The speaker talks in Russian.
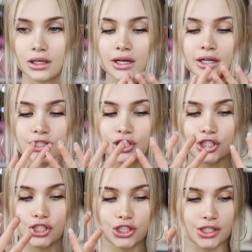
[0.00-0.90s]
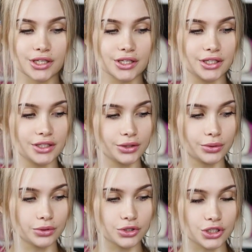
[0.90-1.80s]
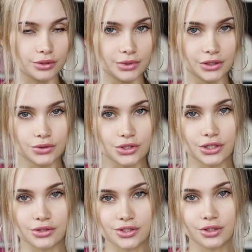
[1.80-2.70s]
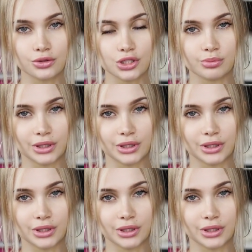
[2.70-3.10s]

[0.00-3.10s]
Очищение кожи. Нет, ну серьезно, это очень